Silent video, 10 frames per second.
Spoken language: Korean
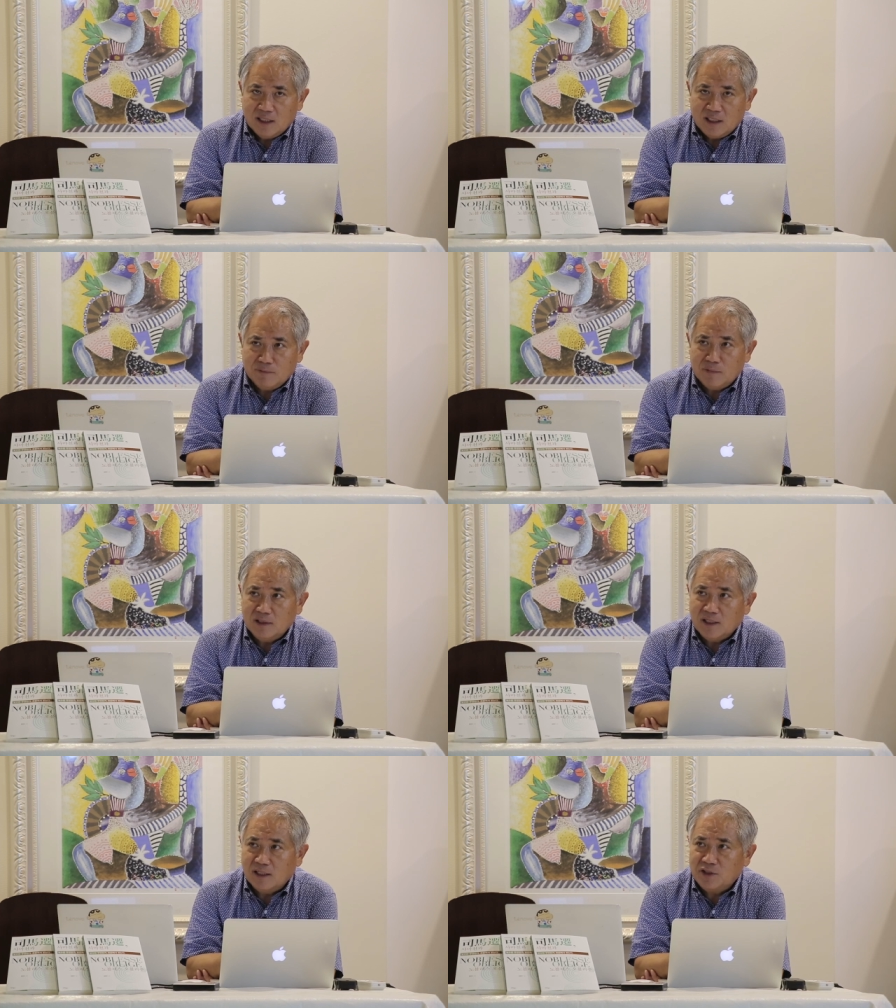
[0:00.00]

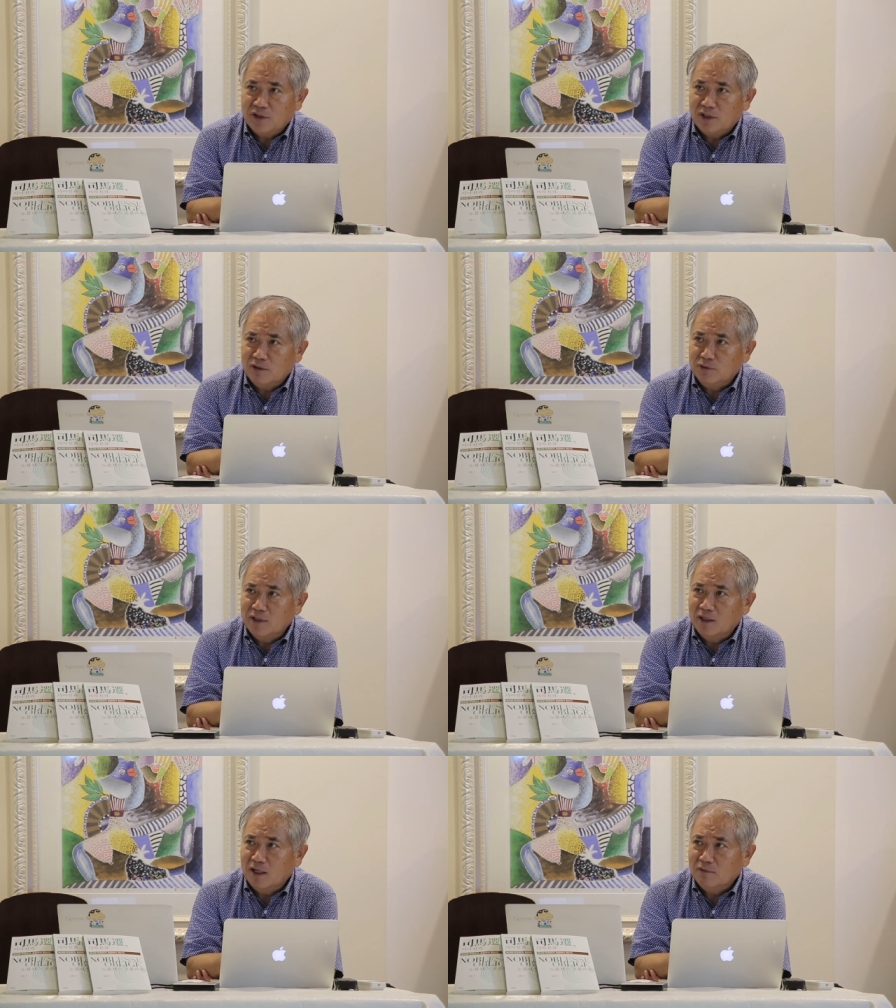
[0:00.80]
힘들게 채널을
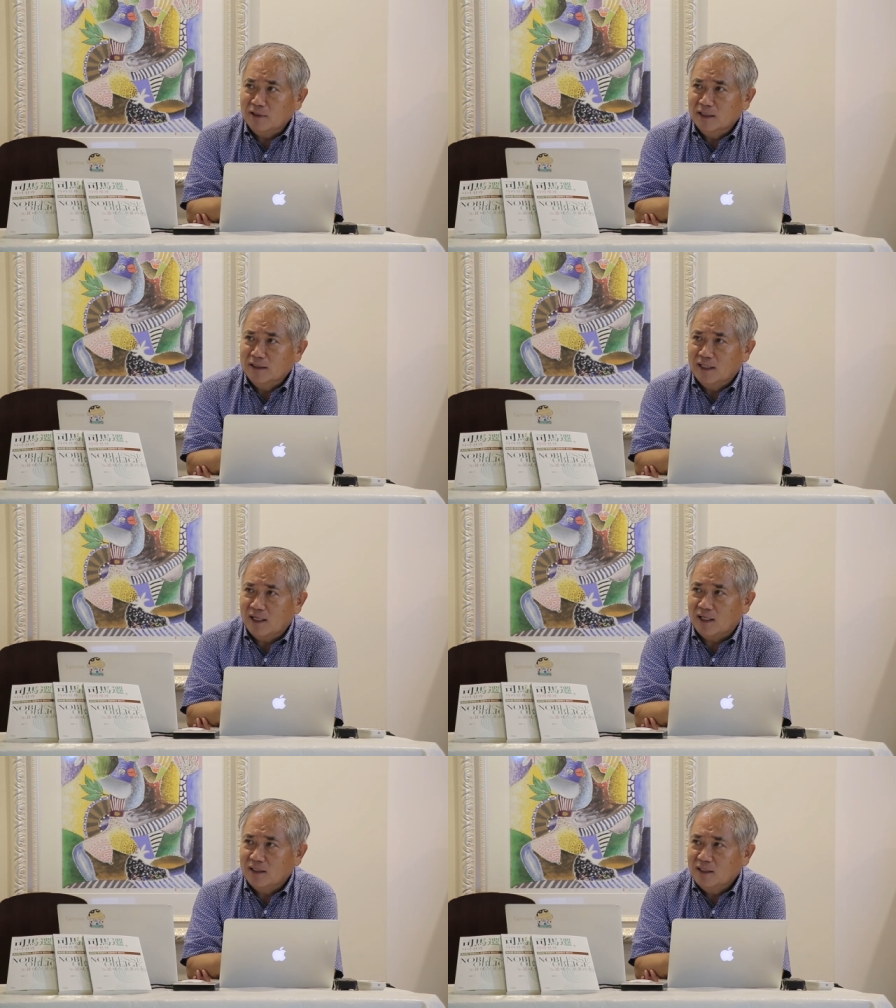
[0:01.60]
운영을 하고
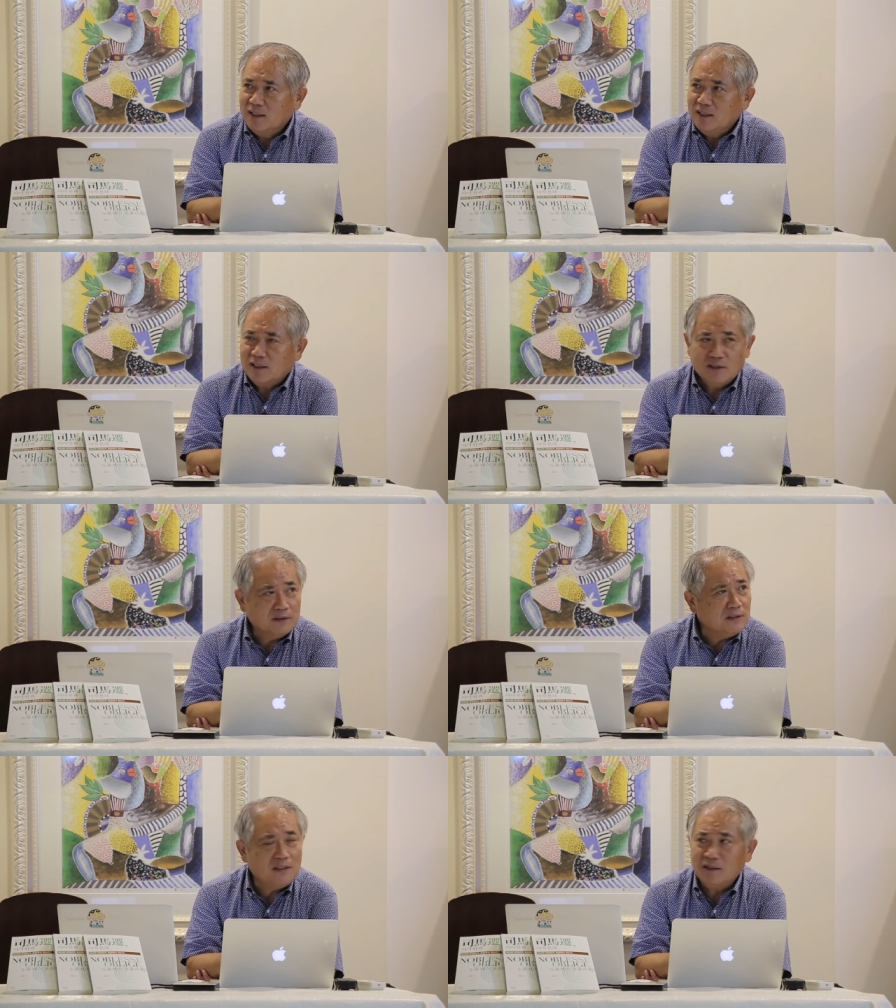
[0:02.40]
있는데
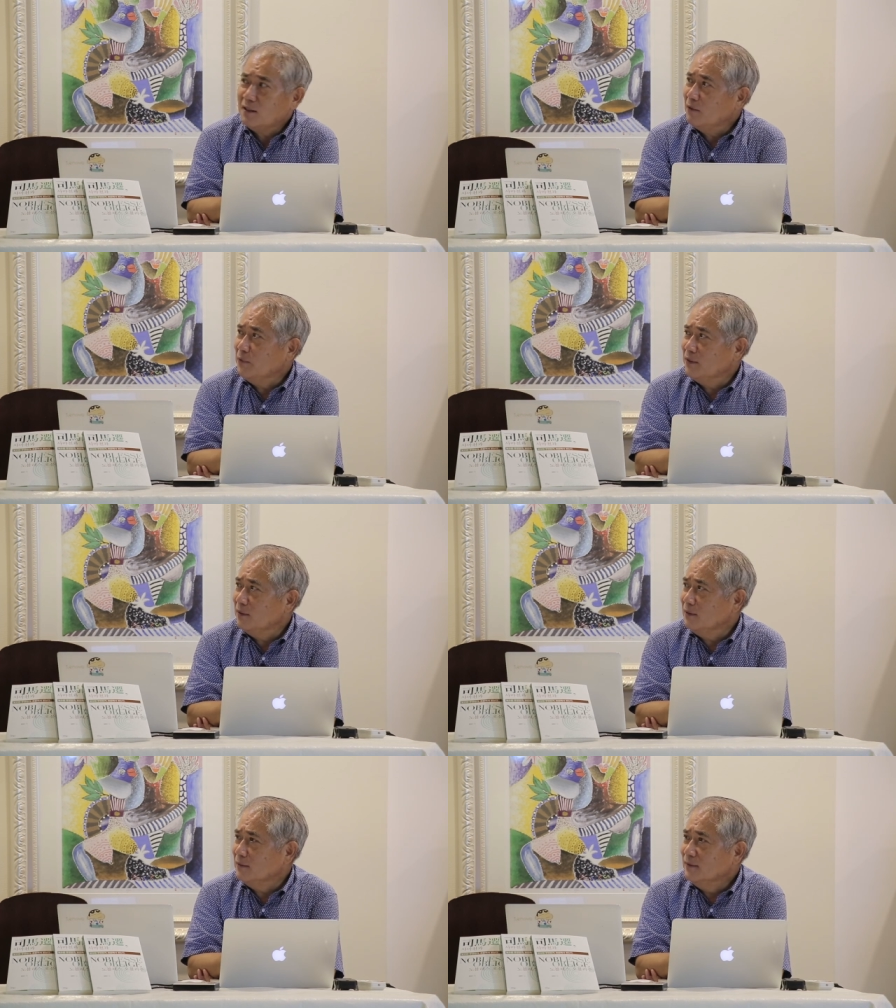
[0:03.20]
정치 채널
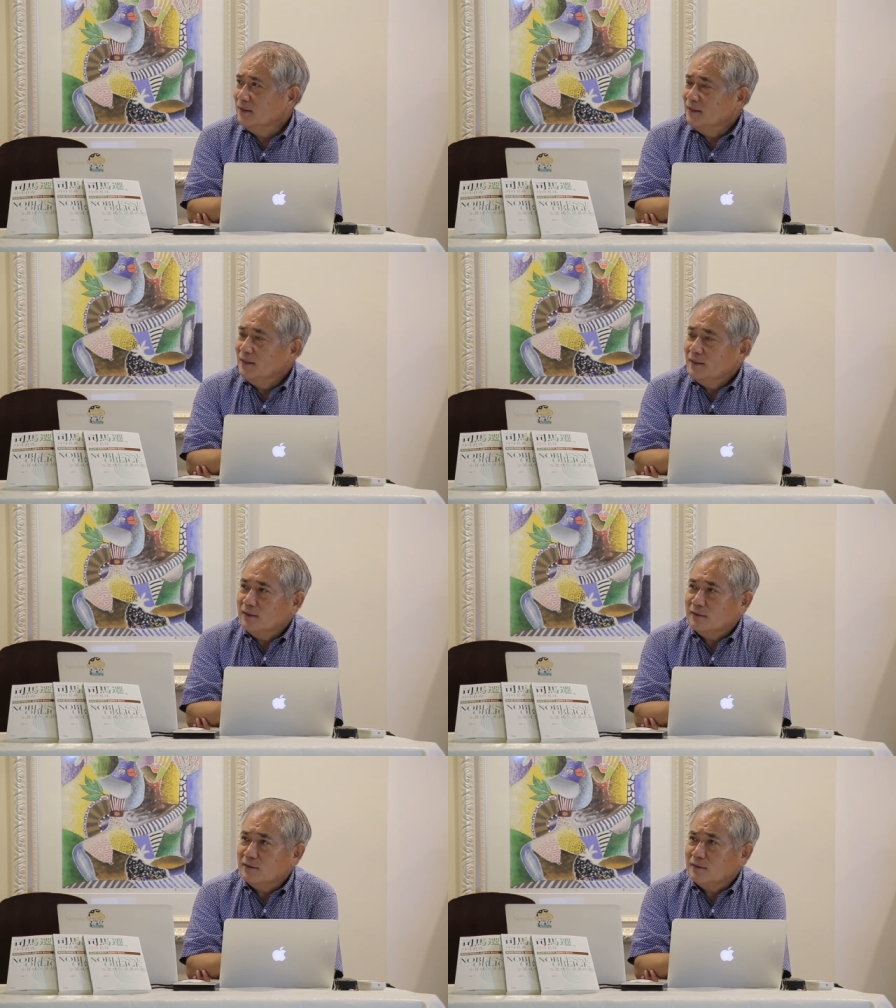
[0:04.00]
하면은 어,